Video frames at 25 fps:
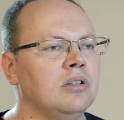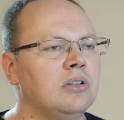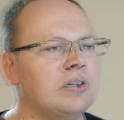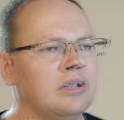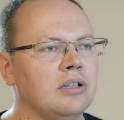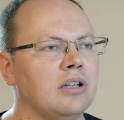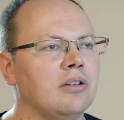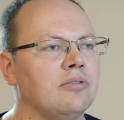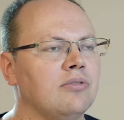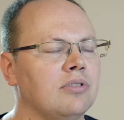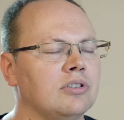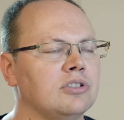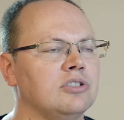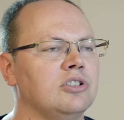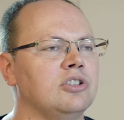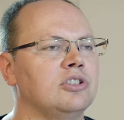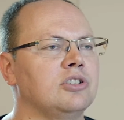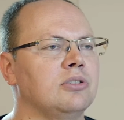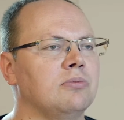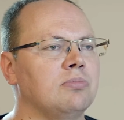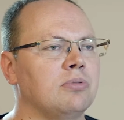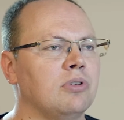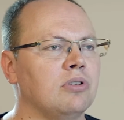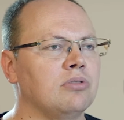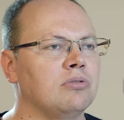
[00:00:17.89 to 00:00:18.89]
I
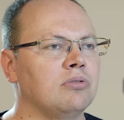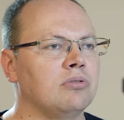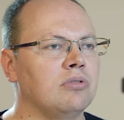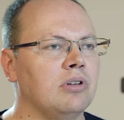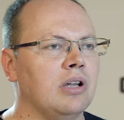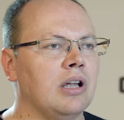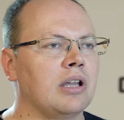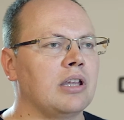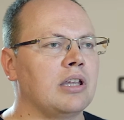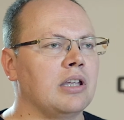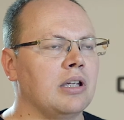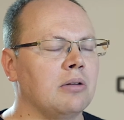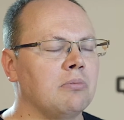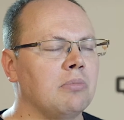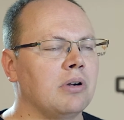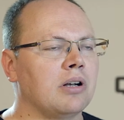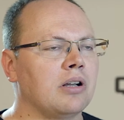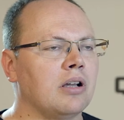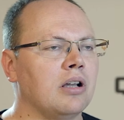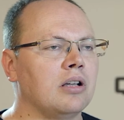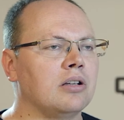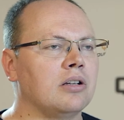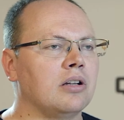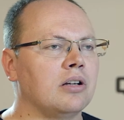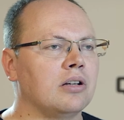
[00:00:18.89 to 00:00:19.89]
najważniejszy produkt Gekiaba
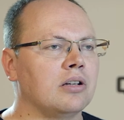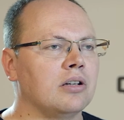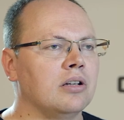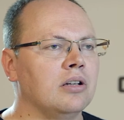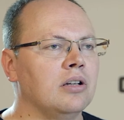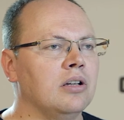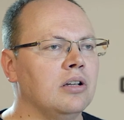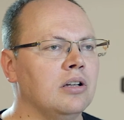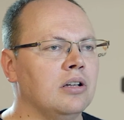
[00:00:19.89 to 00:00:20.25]
Runner.